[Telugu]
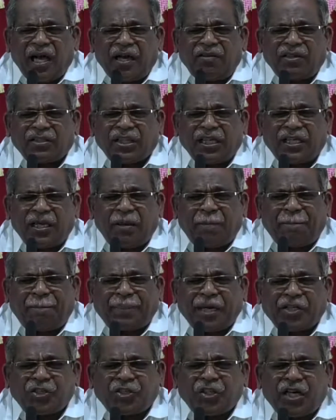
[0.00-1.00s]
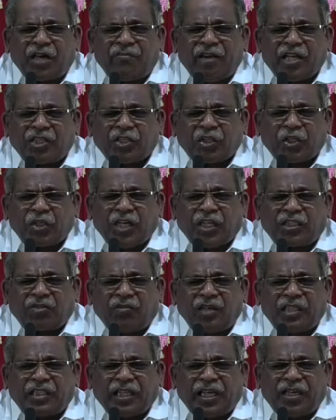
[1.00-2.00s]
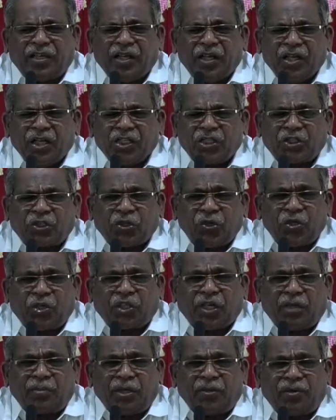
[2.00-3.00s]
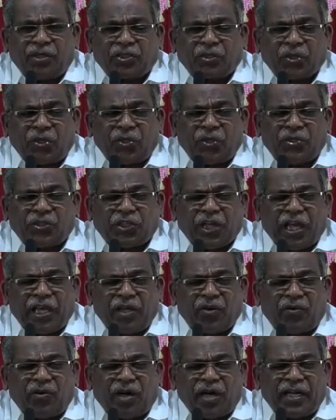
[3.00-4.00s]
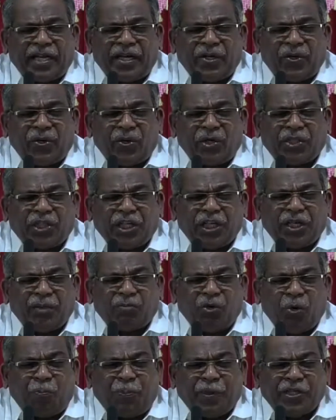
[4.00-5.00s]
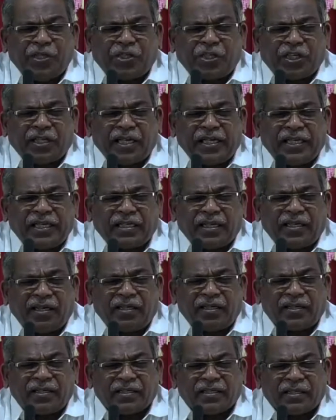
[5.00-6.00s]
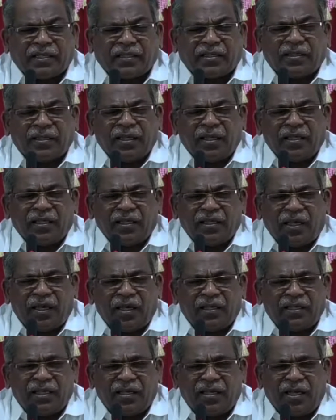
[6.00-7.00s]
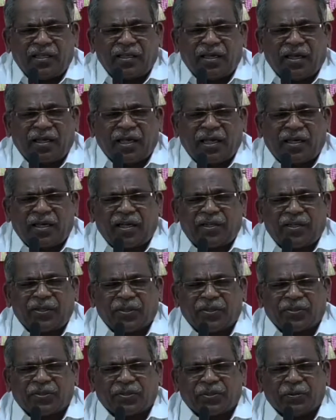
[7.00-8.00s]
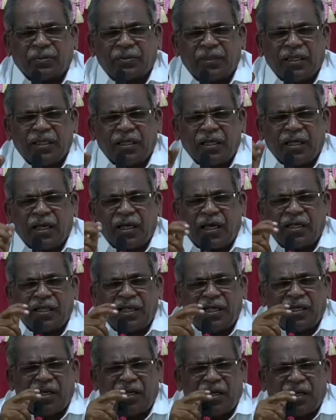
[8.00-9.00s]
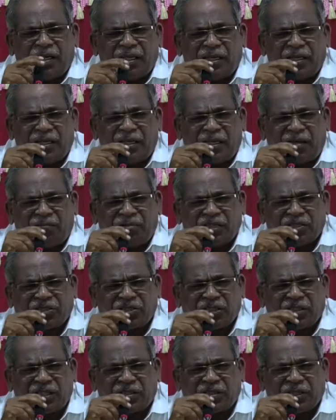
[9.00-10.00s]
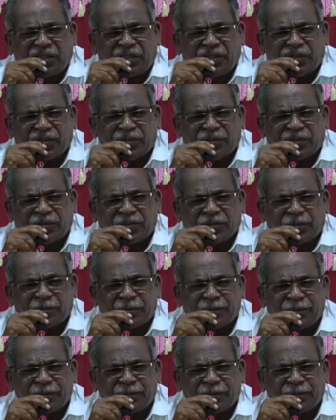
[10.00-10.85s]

అవతల ప్రశ్న వేస్తున్నటువంటి సుంకము వసూలు చేయు వారి నోటిని మూపించగలిగిన ఆరాధన అది ఆయన అక్కర ఈరోజు అది ఆయన అవసరత ఈరోజు